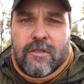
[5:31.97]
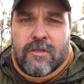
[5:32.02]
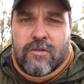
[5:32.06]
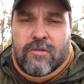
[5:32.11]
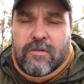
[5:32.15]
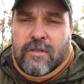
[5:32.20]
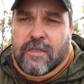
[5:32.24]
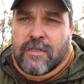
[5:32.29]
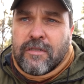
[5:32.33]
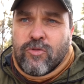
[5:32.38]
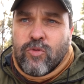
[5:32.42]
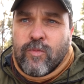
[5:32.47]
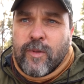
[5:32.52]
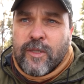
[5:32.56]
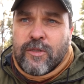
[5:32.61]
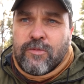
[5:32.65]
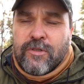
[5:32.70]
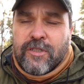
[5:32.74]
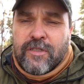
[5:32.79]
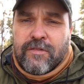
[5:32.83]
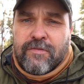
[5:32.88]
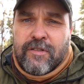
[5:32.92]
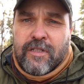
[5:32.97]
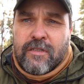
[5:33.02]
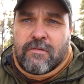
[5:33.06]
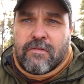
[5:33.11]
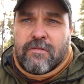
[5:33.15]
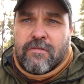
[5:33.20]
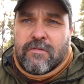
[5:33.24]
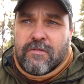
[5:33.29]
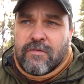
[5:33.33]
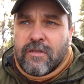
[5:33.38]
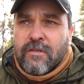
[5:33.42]
У вас рубанули
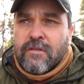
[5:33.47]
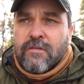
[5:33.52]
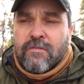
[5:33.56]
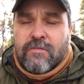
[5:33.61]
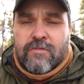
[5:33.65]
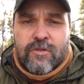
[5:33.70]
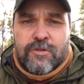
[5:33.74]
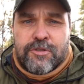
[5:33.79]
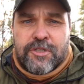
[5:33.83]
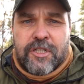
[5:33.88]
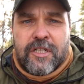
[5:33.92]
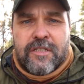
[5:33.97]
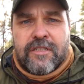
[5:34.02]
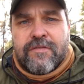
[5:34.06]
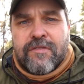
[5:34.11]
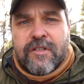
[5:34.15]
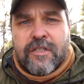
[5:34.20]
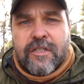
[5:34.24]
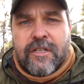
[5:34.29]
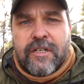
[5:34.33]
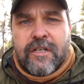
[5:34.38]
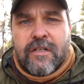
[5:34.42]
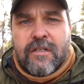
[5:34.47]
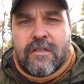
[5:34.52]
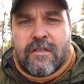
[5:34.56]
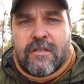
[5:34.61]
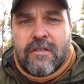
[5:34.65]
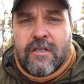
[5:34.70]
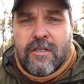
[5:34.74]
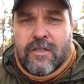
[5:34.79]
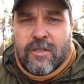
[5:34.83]
свет, вы включаете фонарик.